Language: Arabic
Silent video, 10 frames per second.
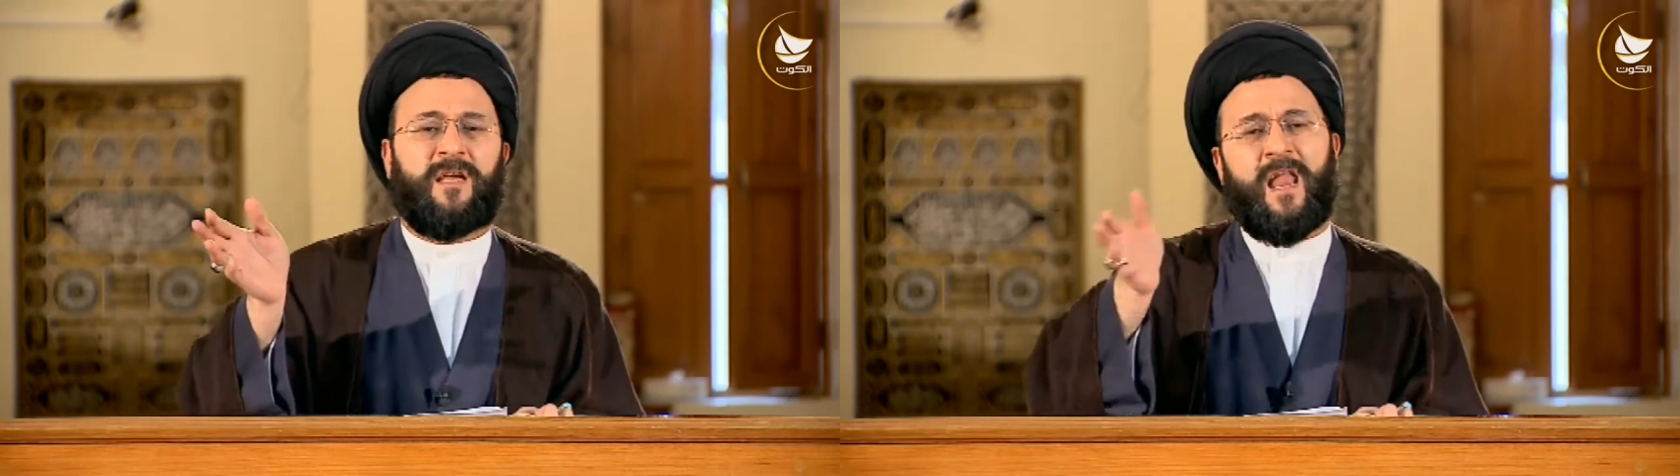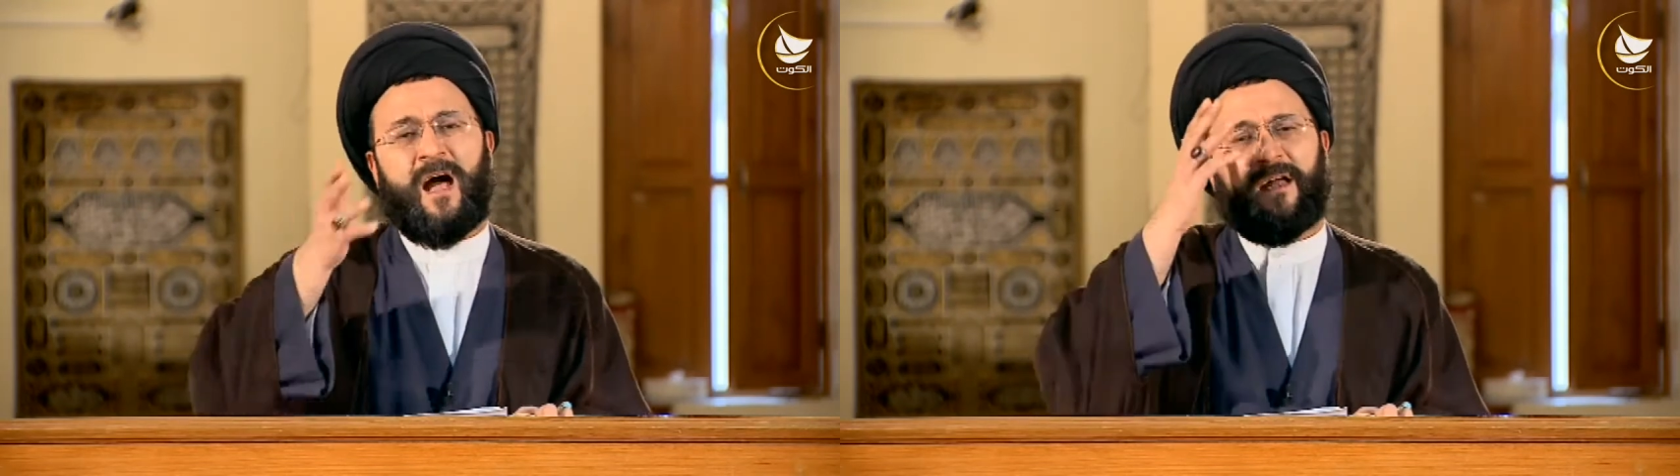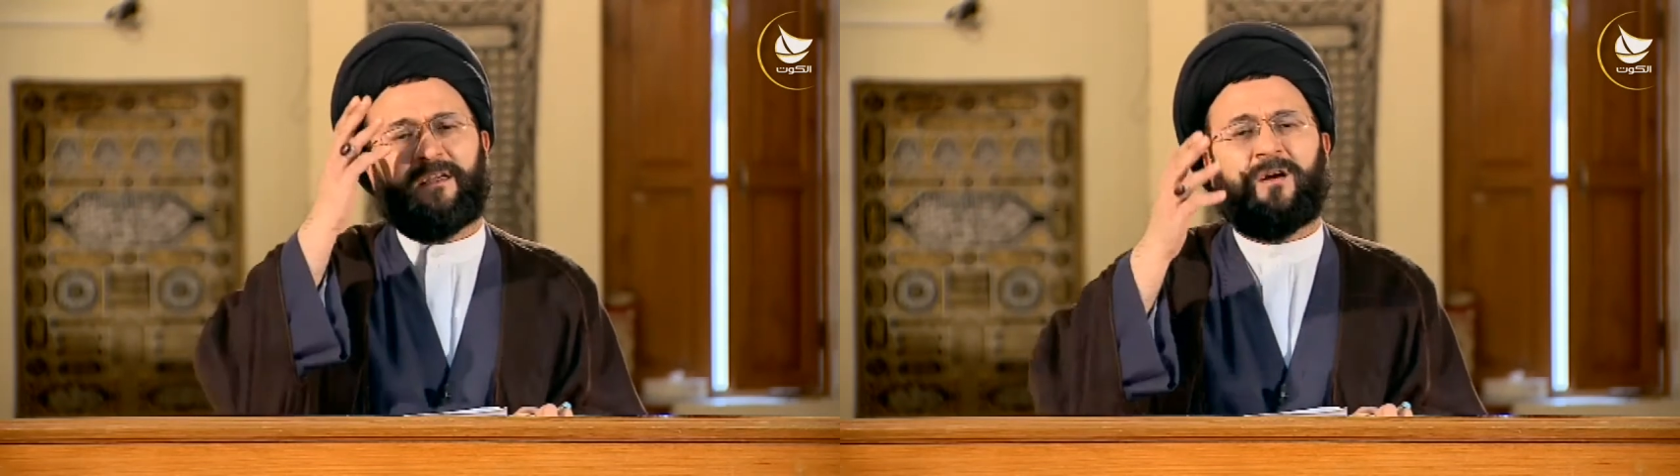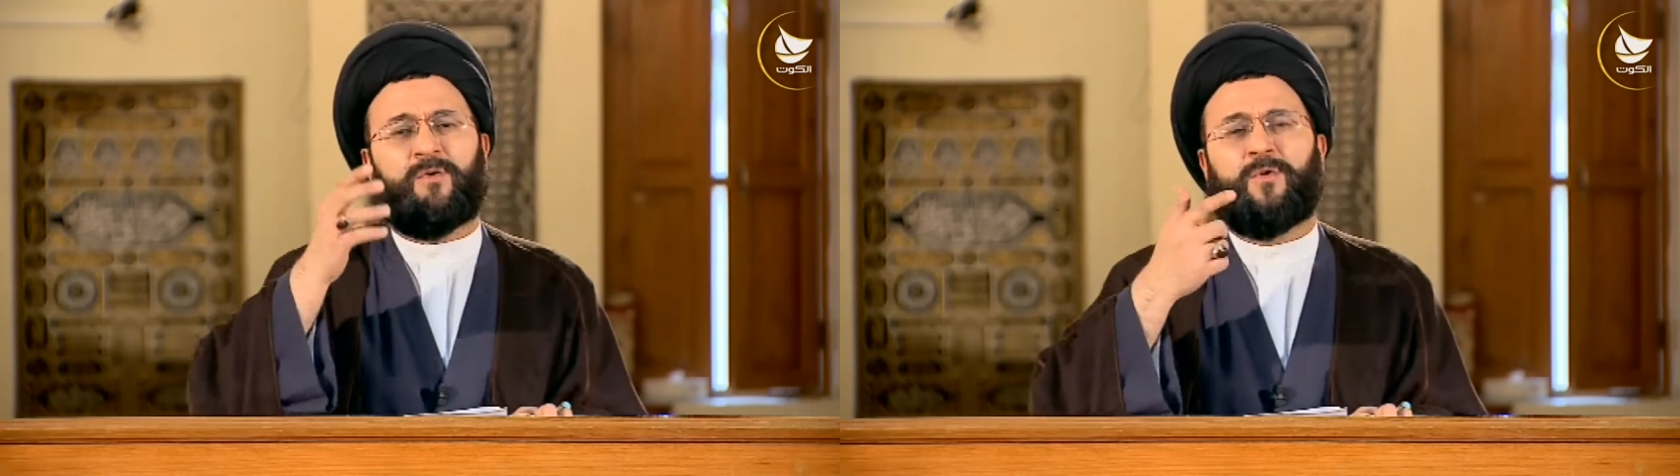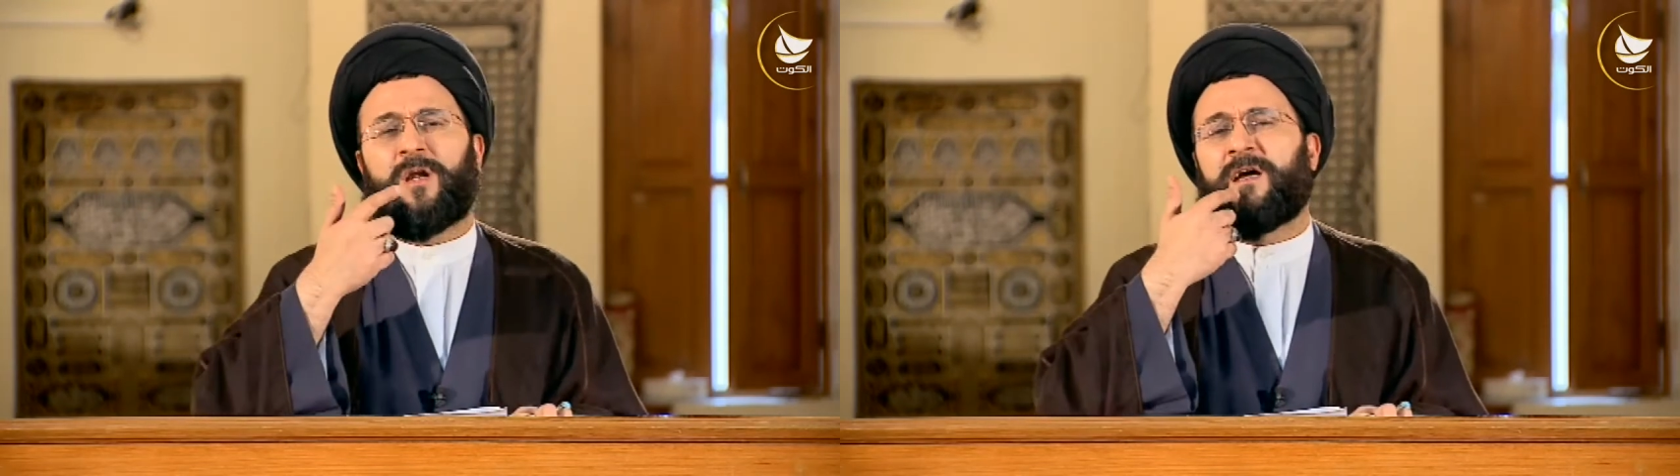إلى أن
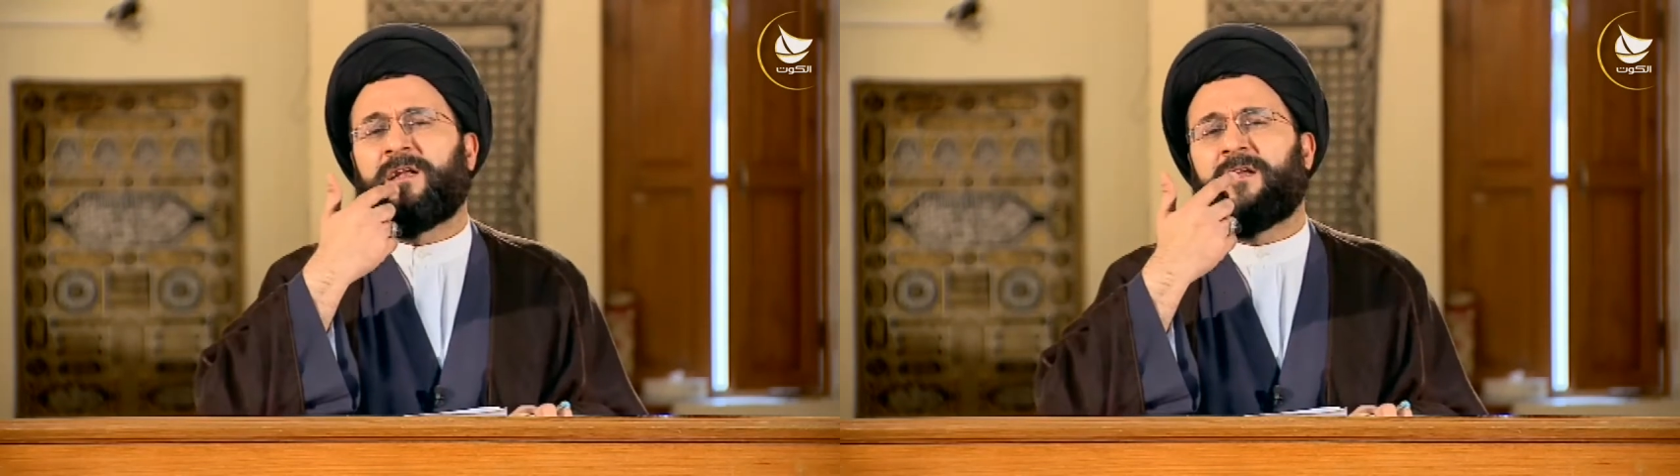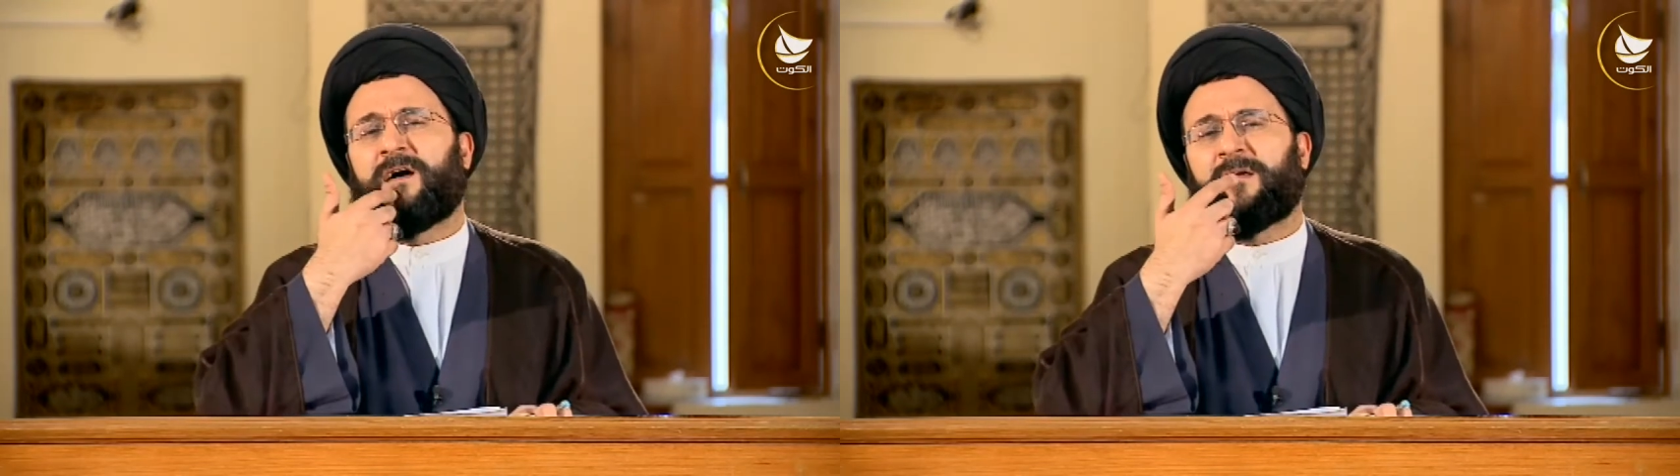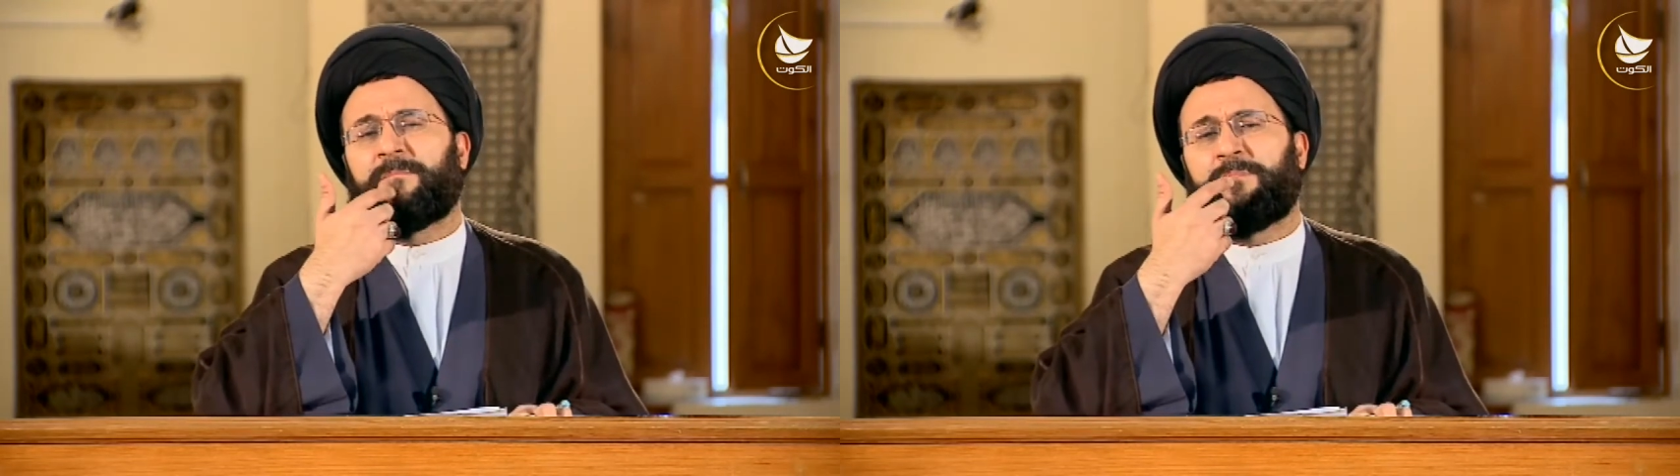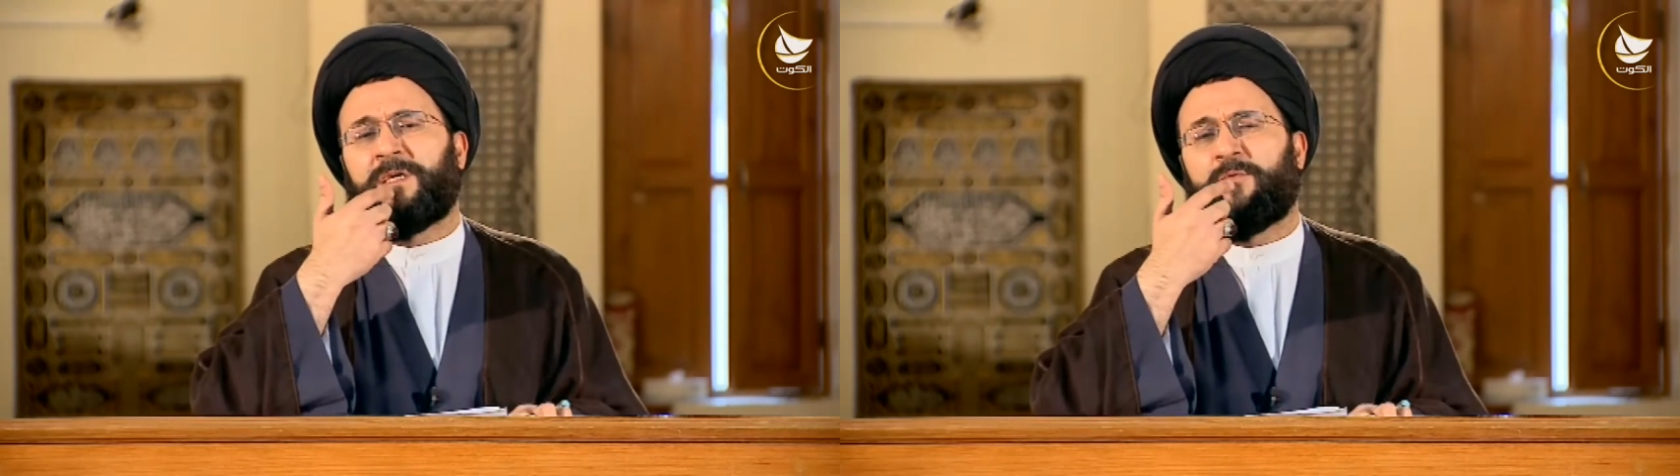يقول إن ربي